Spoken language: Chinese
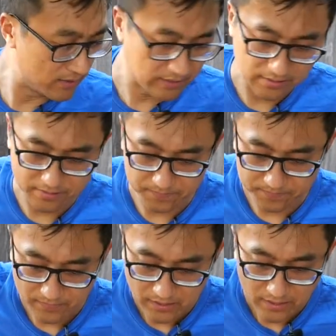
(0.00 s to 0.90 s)
嗯，
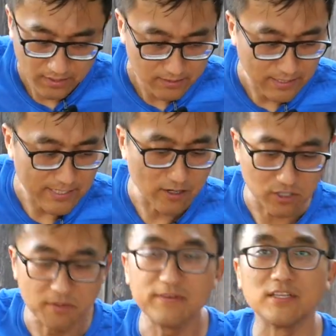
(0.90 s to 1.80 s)
大家有
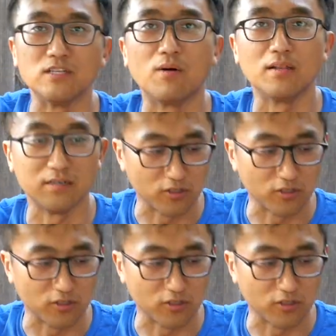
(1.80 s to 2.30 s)
什么问题的话呢，